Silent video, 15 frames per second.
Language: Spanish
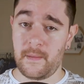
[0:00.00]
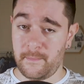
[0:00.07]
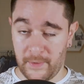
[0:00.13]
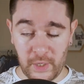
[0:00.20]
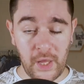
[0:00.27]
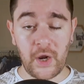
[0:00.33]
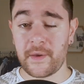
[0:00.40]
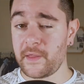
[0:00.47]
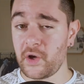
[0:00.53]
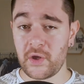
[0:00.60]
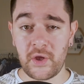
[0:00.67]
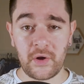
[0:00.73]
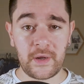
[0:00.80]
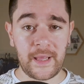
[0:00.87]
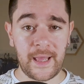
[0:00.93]
Pero ya os digo
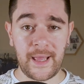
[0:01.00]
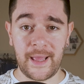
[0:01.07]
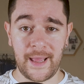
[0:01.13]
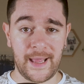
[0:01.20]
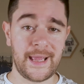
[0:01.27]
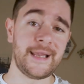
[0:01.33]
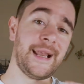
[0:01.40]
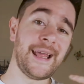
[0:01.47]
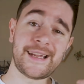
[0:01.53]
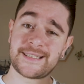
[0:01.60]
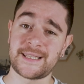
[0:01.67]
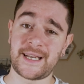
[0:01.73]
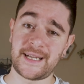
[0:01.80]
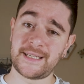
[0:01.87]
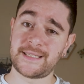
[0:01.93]
yo que el
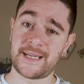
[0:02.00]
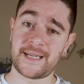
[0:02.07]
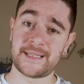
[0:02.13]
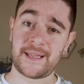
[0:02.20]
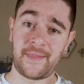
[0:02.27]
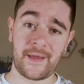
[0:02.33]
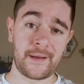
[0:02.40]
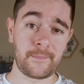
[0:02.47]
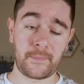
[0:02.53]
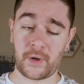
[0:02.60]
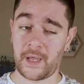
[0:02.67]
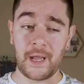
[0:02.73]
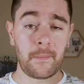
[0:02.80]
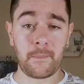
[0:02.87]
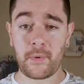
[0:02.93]
extra ese que te dan, por
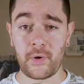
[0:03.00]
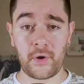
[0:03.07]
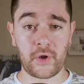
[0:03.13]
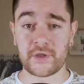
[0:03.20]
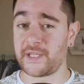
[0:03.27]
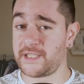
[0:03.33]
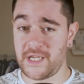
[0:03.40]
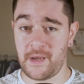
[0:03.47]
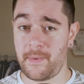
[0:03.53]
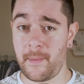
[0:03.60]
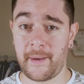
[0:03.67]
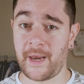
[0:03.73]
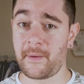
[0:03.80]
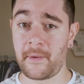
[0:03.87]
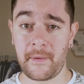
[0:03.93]
ejemplo, no te sirve
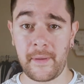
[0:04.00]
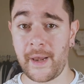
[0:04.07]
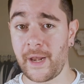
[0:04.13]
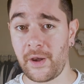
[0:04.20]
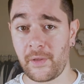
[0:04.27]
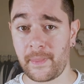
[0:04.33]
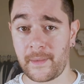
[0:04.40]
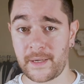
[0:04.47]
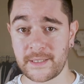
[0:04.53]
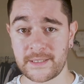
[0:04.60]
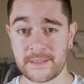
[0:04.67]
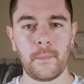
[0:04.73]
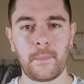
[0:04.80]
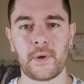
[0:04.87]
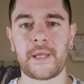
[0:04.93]
para vivir en Londres.
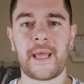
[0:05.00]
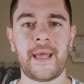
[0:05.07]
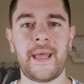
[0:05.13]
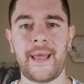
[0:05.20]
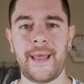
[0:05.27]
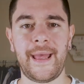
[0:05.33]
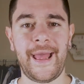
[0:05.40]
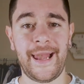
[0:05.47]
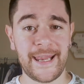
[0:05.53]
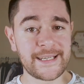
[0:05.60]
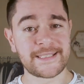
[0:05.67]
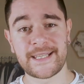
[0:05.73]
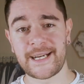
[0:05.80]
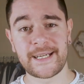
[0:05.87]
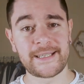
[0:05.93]
Porque el
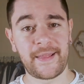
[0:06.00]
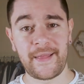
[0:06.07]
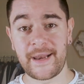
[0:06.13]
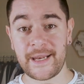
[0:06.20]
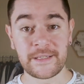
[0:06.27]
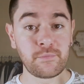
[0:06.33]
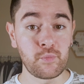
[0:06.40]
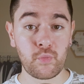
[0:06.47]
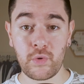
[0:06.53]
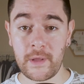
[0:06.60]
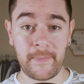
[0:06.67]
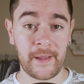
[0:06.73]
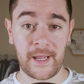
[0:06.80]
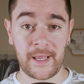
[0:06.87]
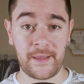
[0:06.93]
extra que te dan es muy
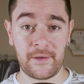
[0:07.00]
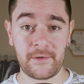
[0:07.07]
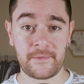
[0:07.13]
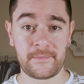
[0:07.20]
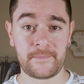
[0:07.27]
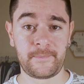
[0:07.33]
pequeño